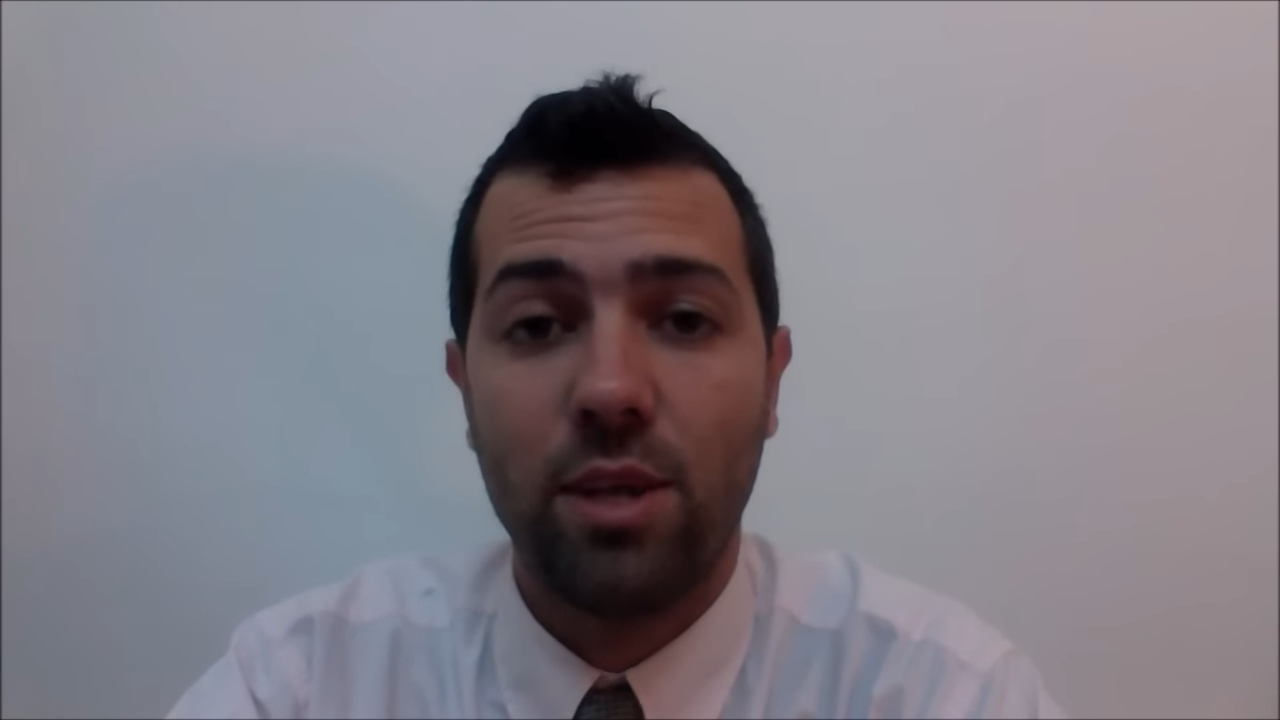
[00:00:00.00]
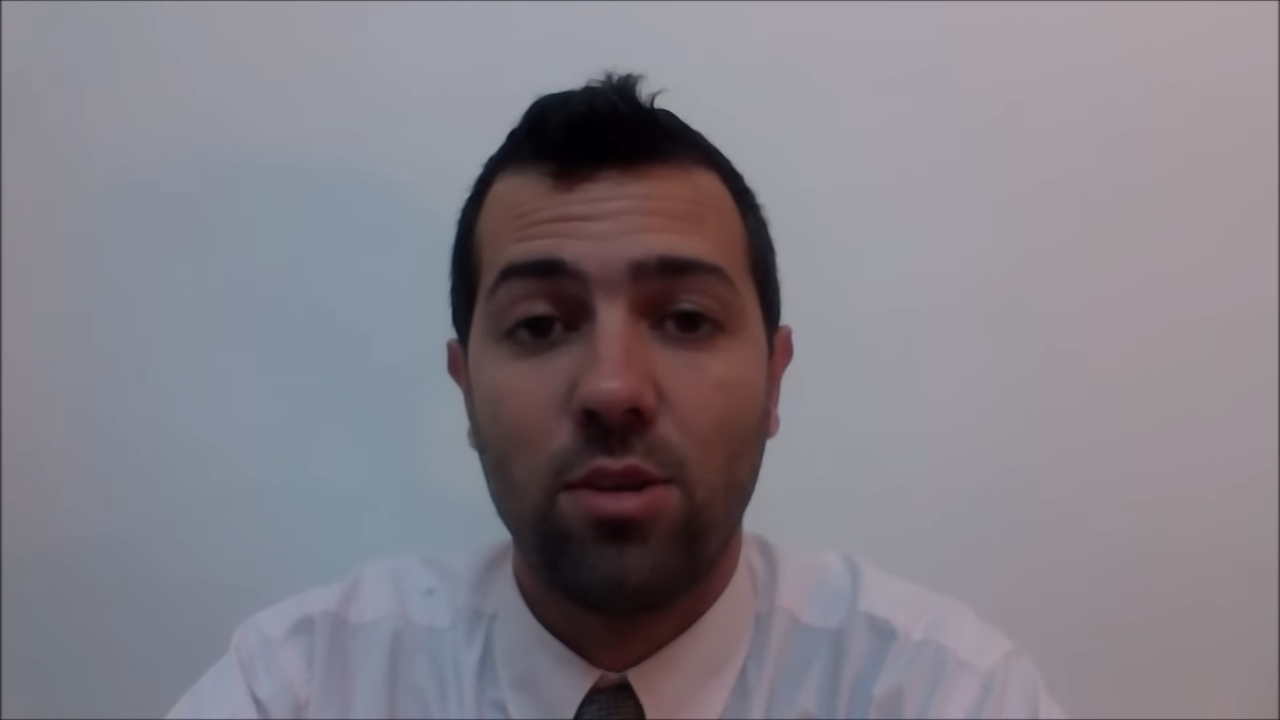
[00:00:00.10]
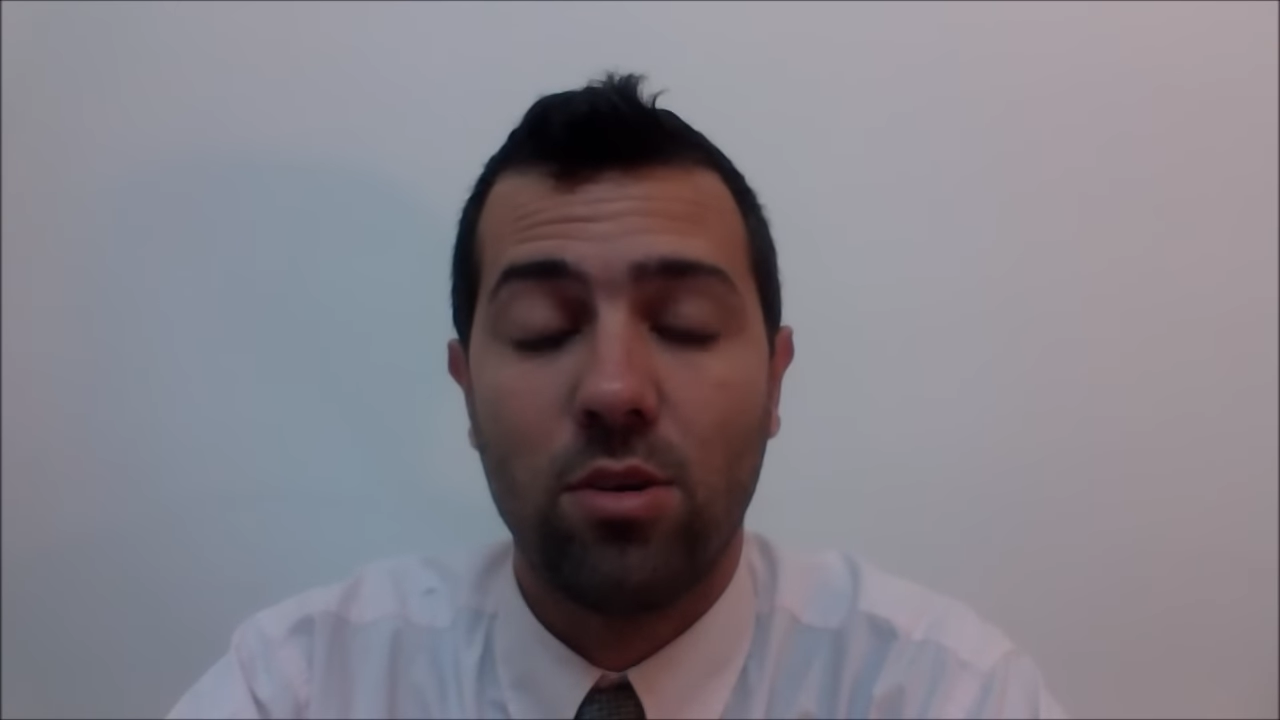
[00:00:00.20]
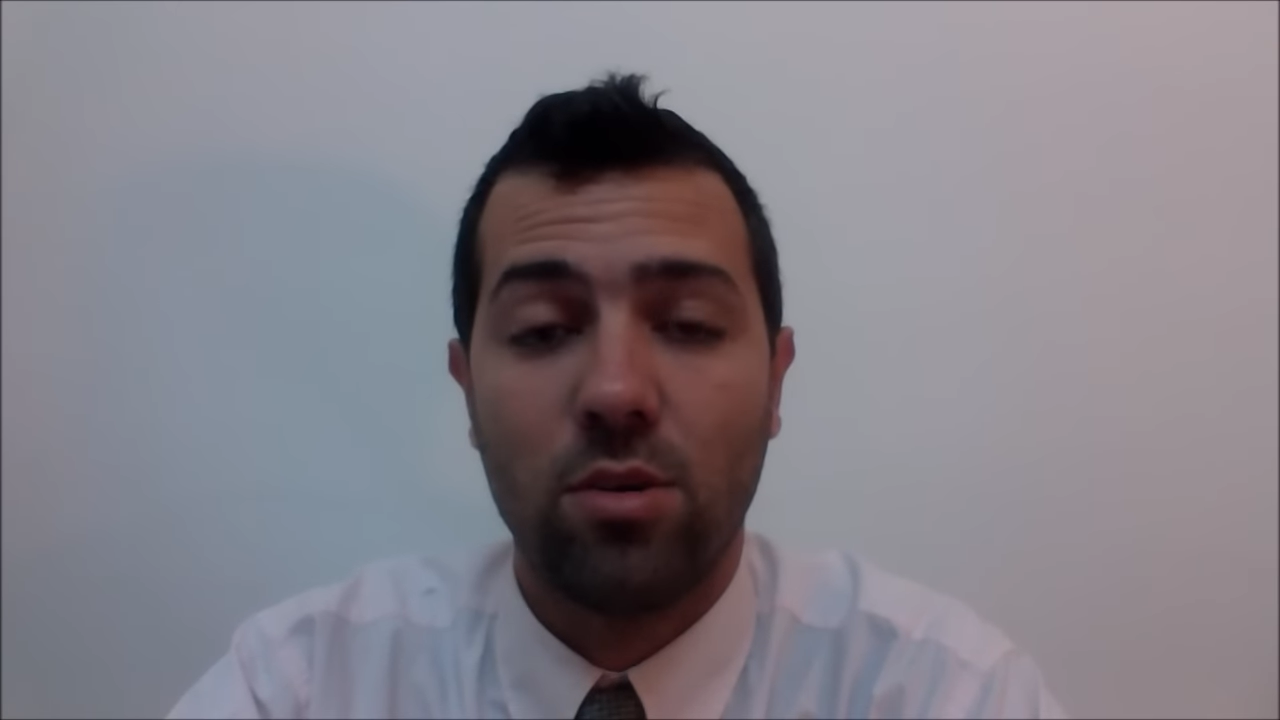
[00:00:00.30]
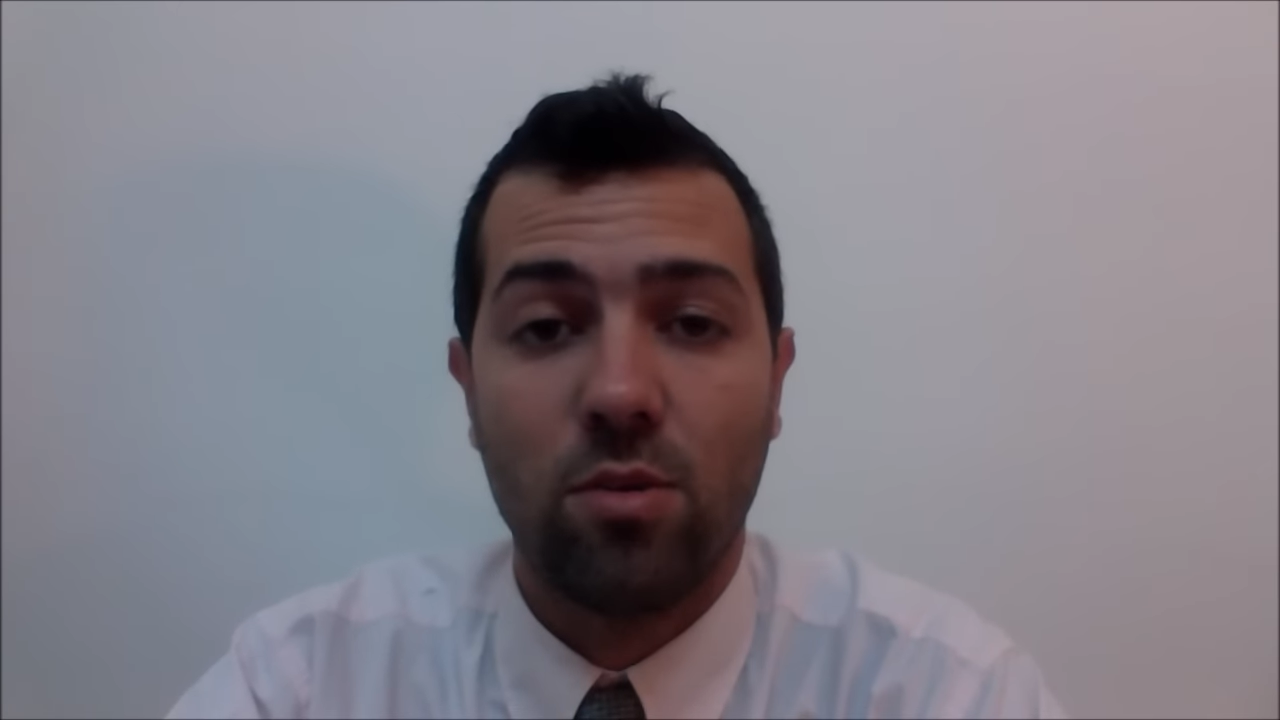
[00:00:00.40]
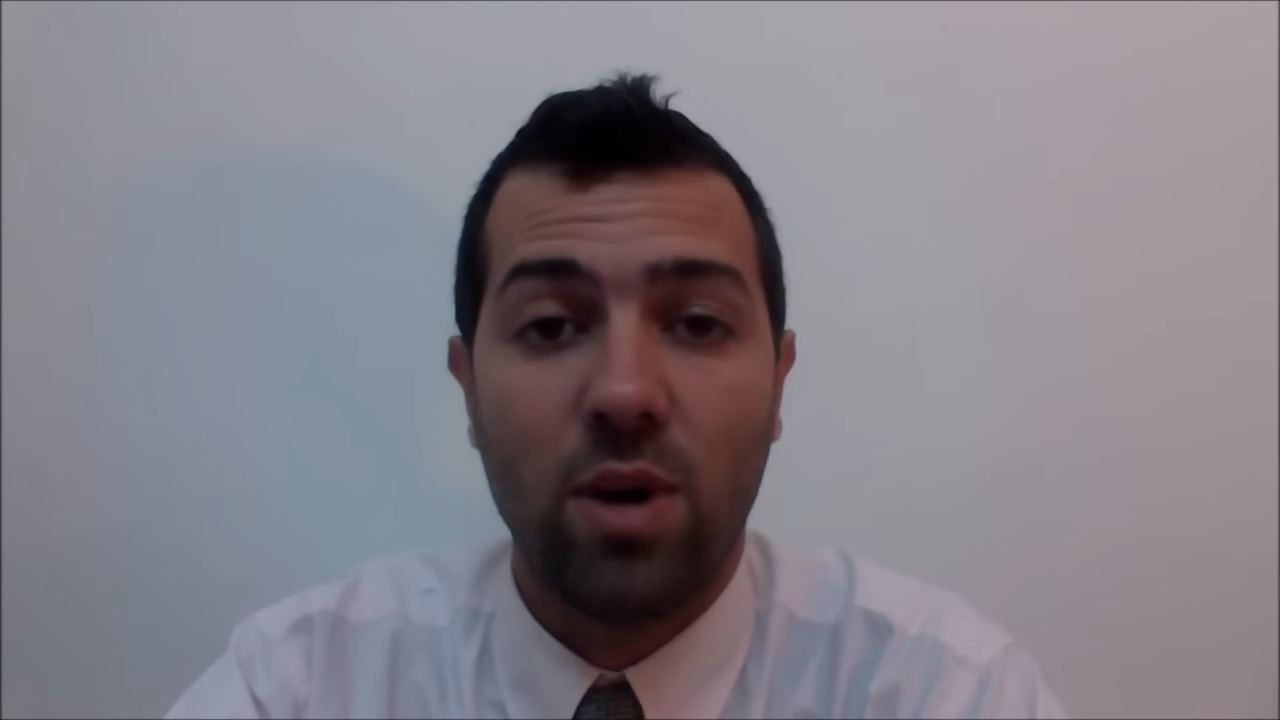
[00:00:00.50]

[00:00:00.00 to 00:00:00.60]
visto